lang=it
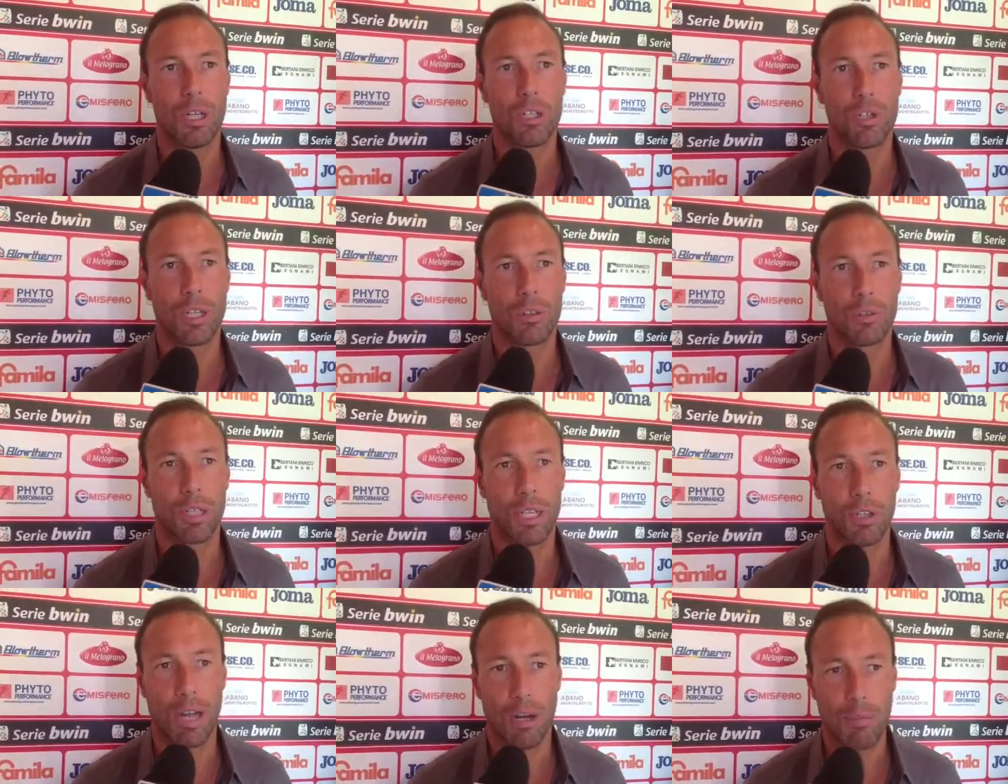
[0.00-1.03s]
giocatori che
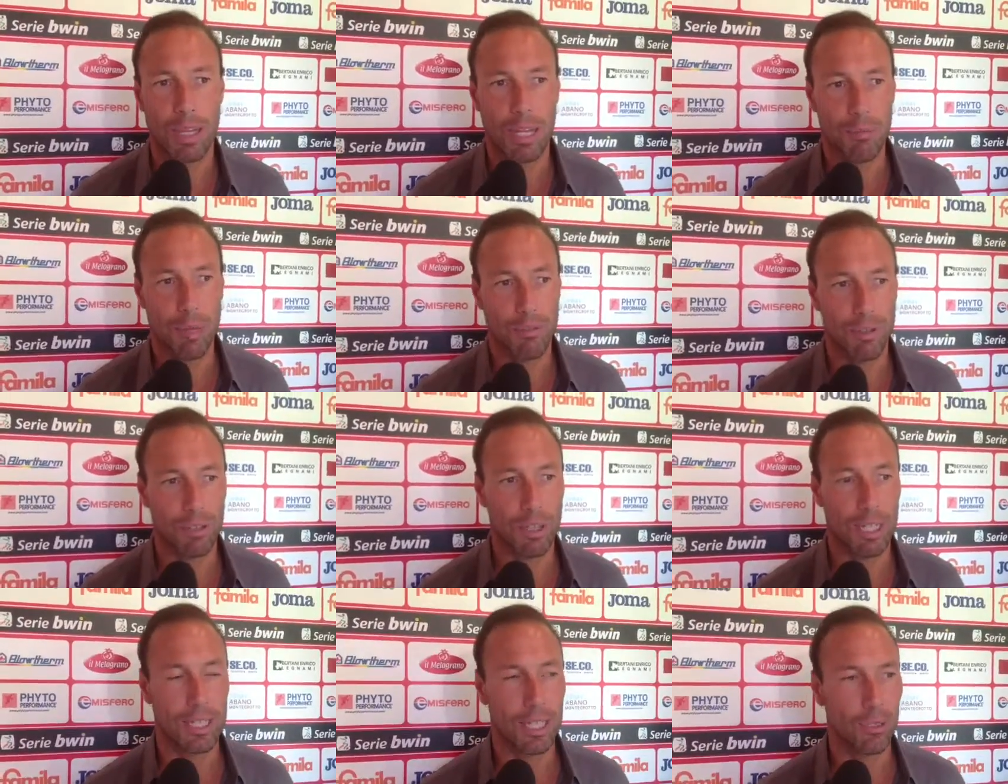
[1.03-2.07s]
non hanno magari mai fatto la
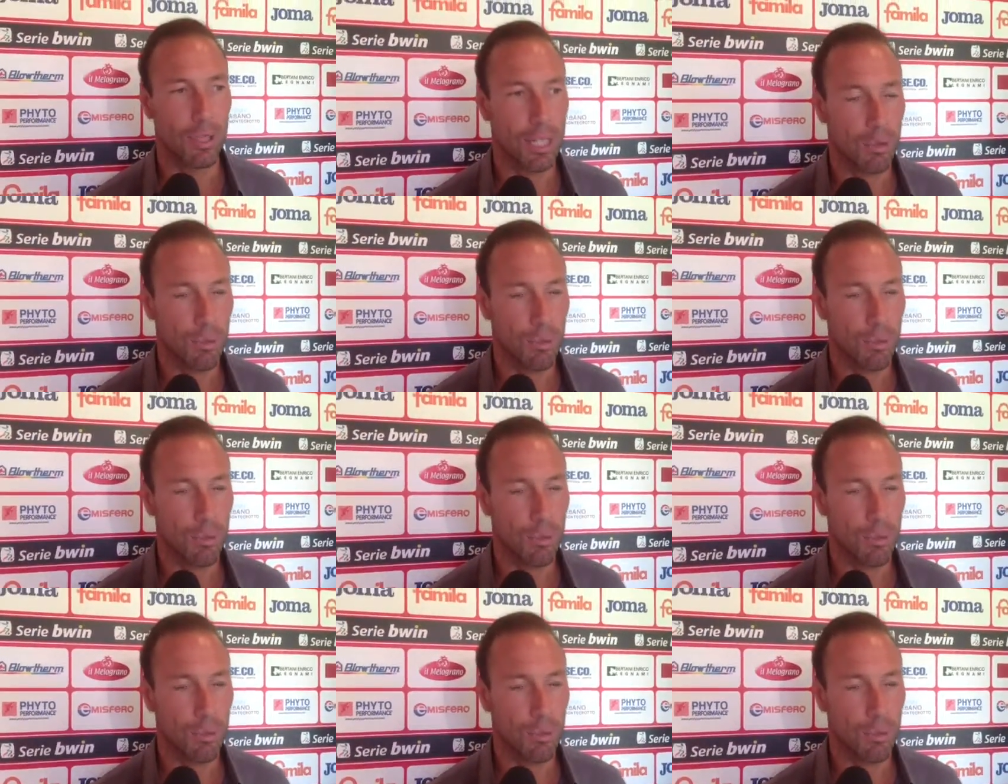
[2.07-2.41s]
categoria,